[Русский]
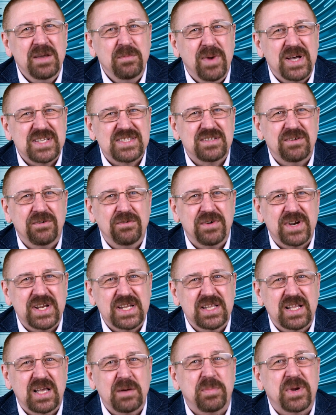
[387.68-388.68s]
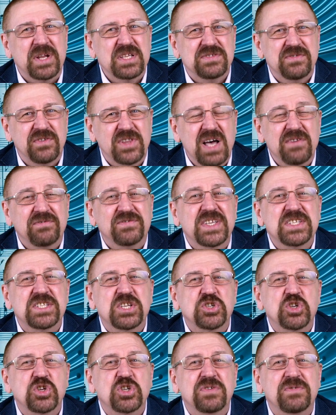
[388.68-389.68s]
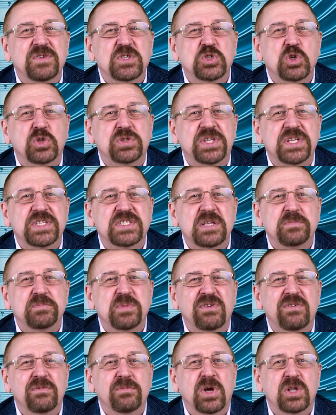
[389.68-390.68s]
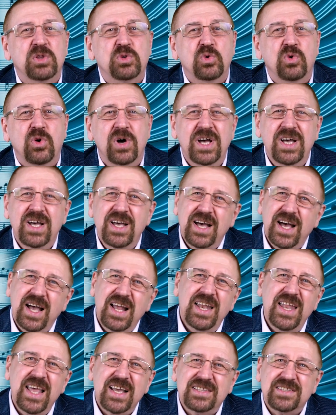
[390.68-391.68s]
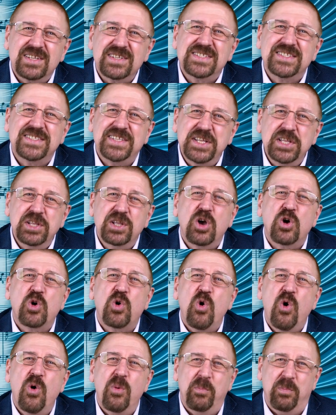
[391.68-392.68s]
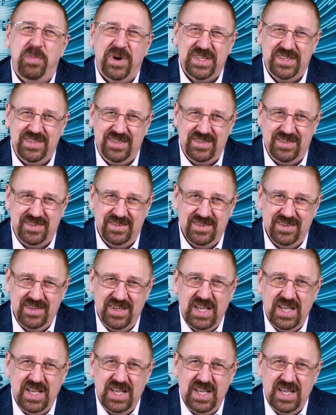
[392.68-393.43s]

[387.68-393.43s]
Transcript: для массового рынка произвела в 1931 году Electrostring Company,